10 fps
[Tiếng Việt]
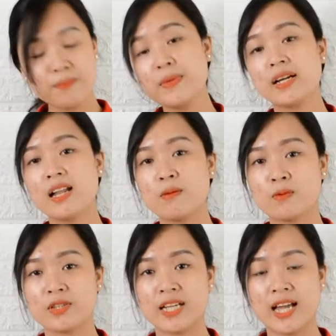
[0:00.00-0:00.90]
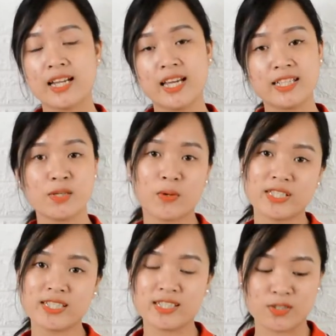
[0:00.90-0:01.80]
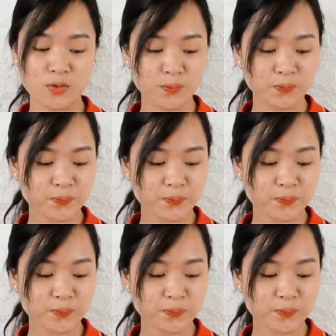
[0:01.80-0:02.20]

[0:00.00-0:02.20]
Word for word: miếng lọc có thể thay thế trong quá trình sử dụng.